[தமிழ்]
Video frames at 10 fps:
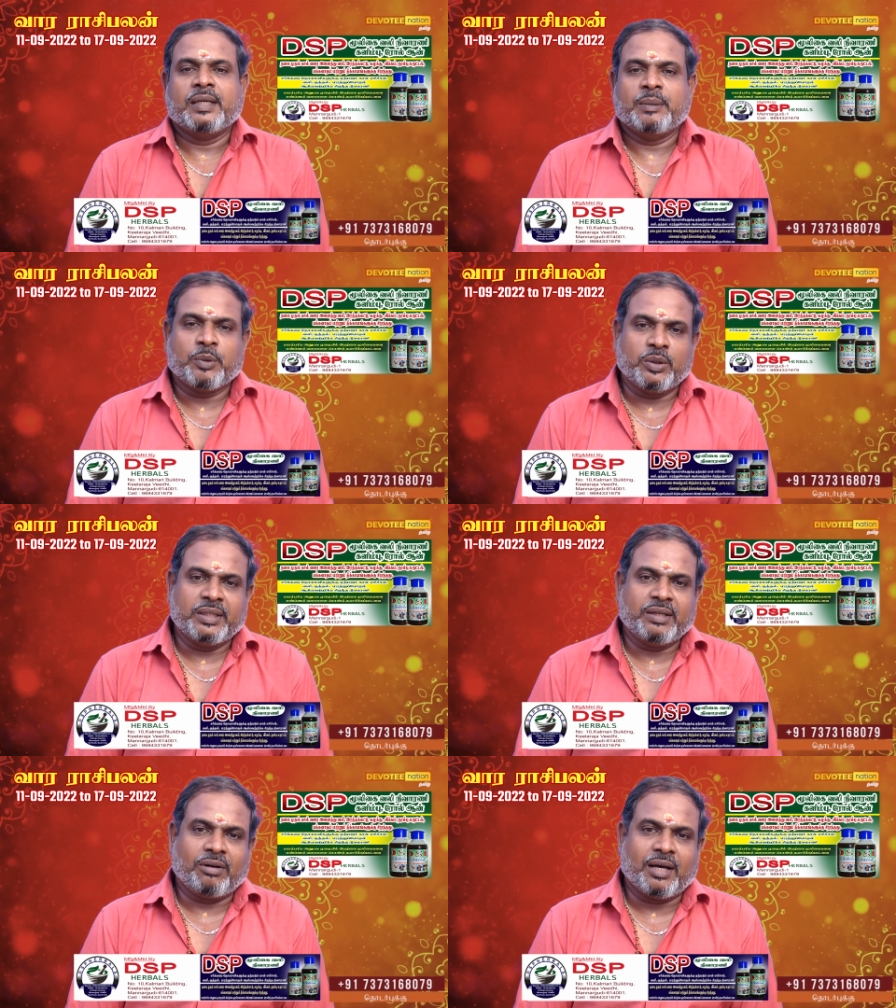இப்போது
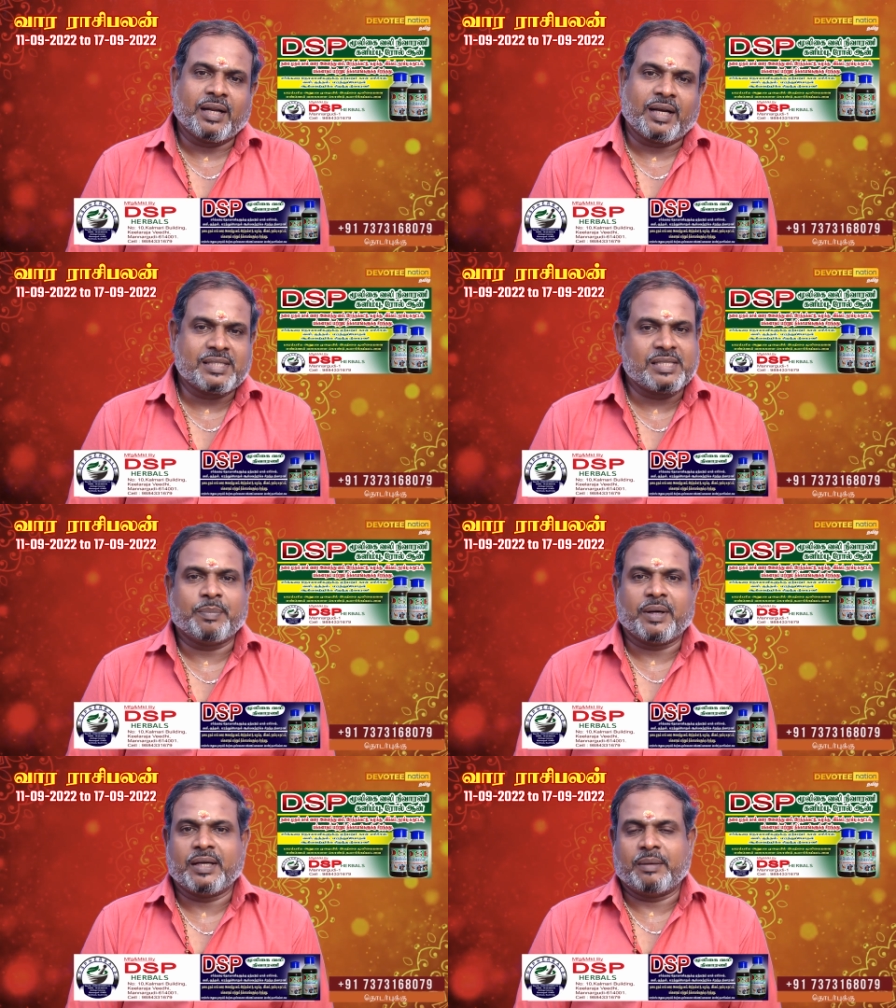இந்த வார ராசி
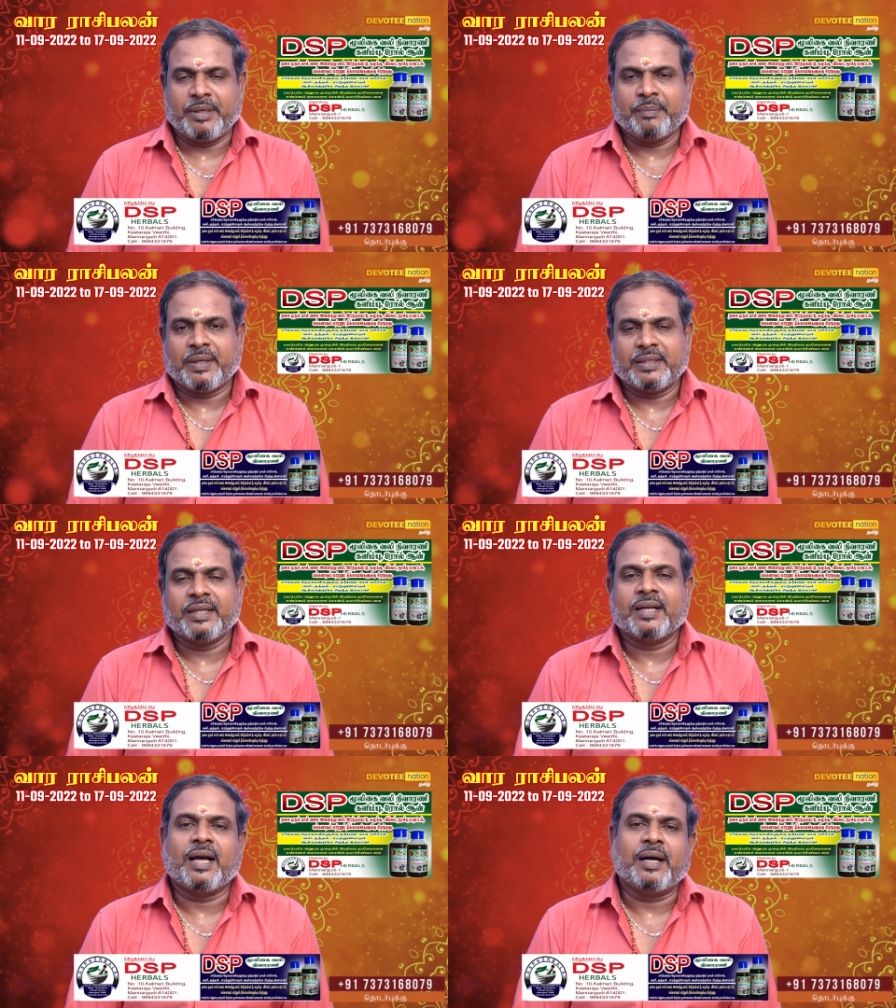பலன் அப்படின்னு
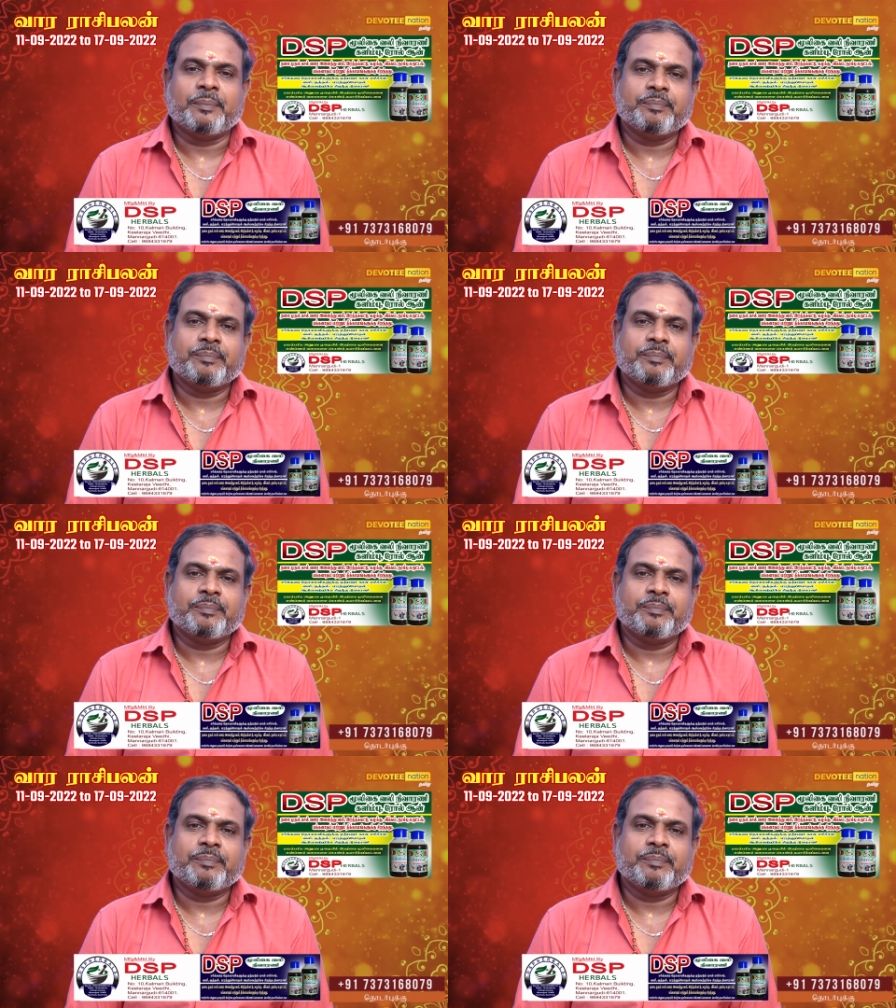பார்த்தீங்கன்னா